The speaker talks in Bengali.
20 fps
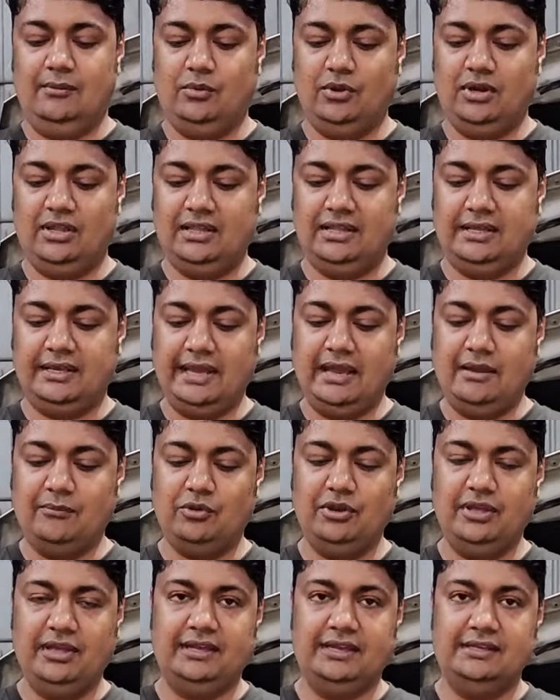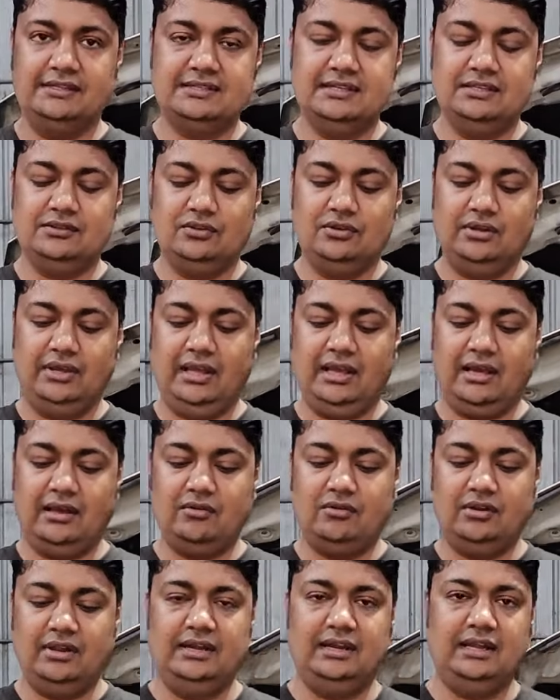বলা যায় গ্যাপ হয়ে গেছে তো এই
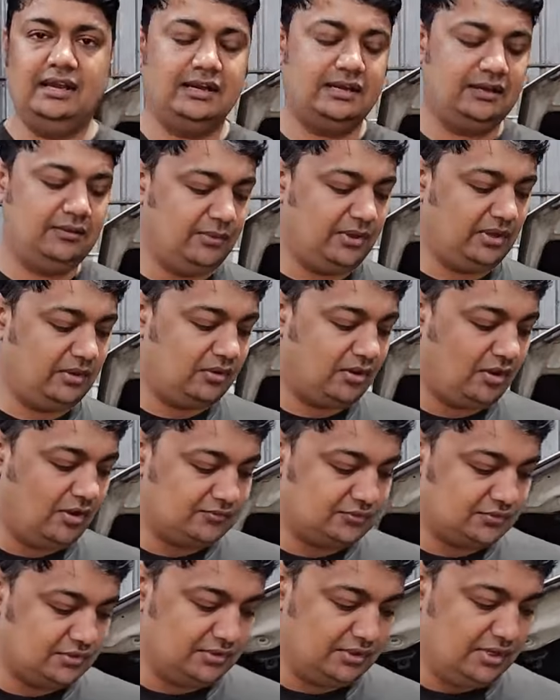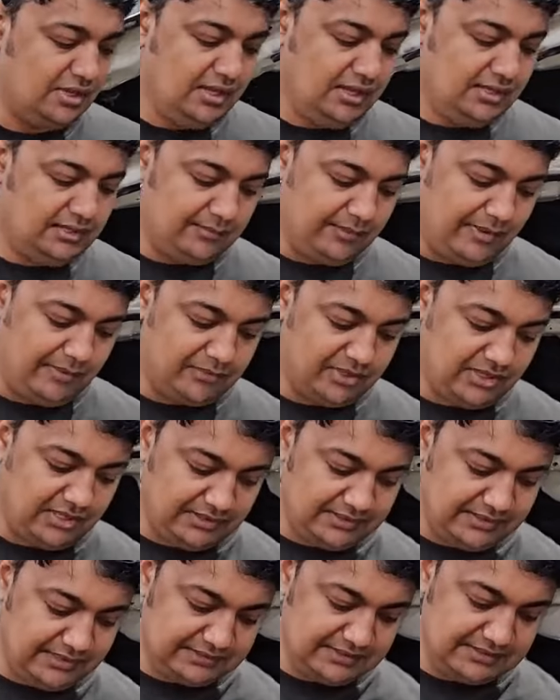কারণে এটা রিপেয়ার করা অপশন আমরা
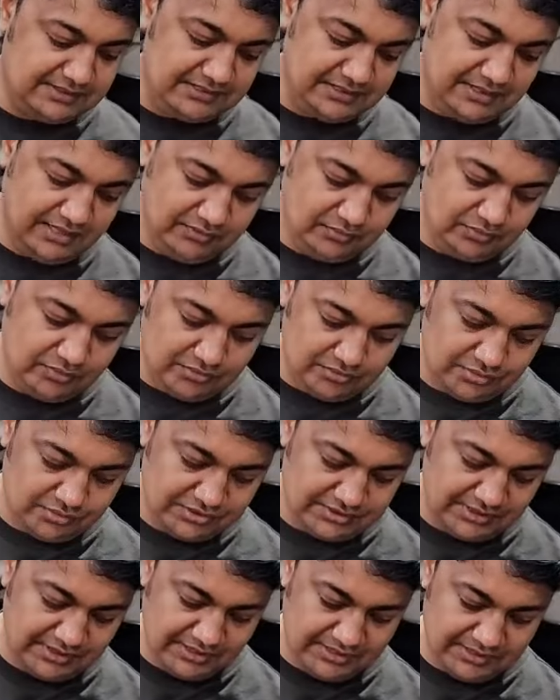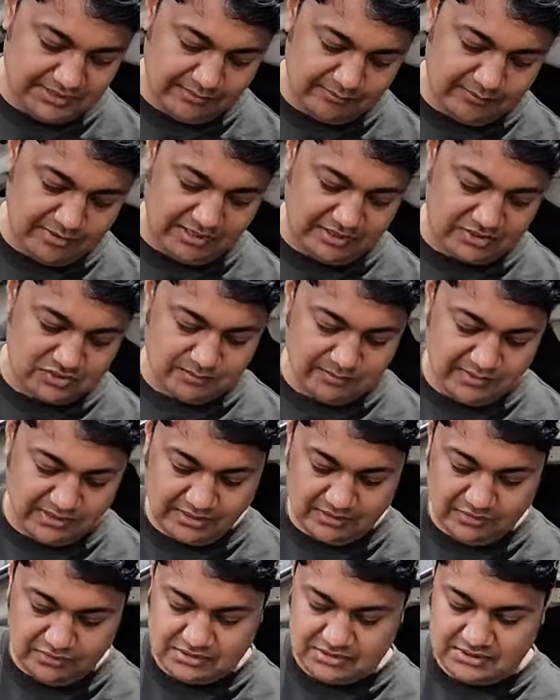দেখতেছি না তো সেক্ষেত্রে আমরা
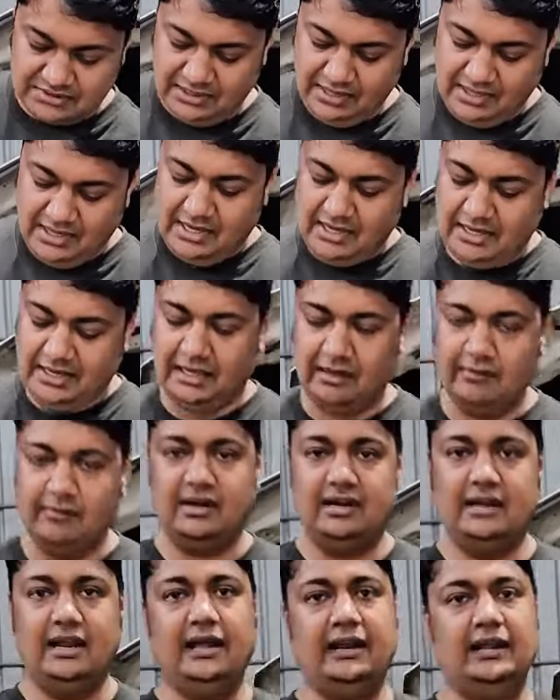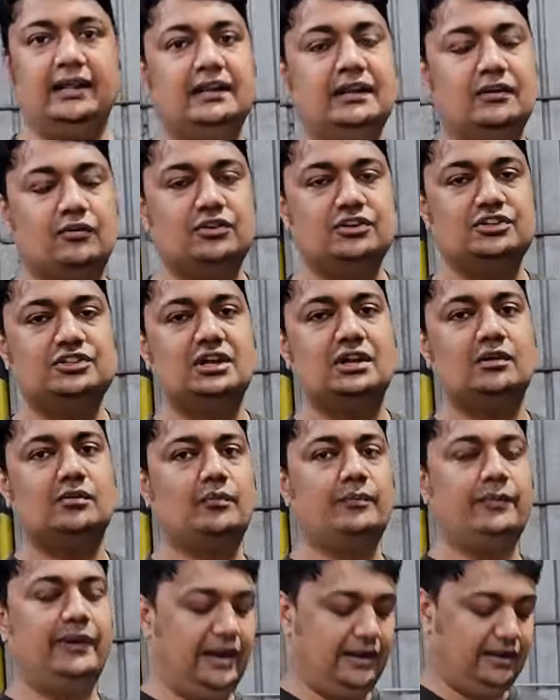কাস্টমারকে হচ্ছে একেবারে ডাইরেক্ট রিকন্ডিশন এবং
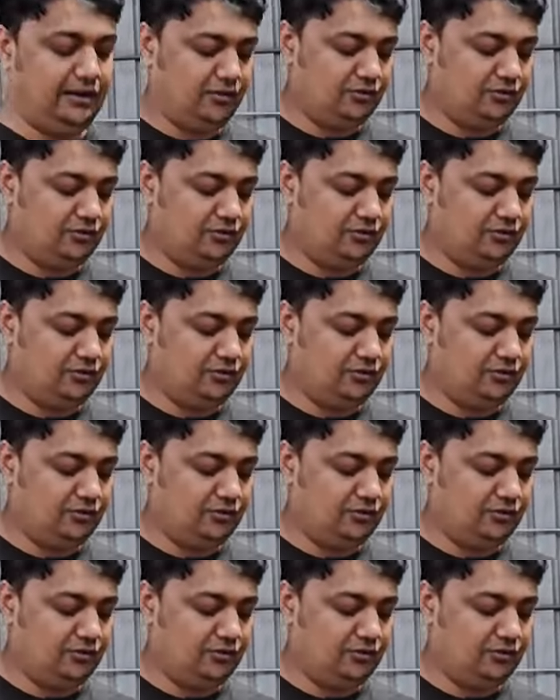ব্র্যান্ড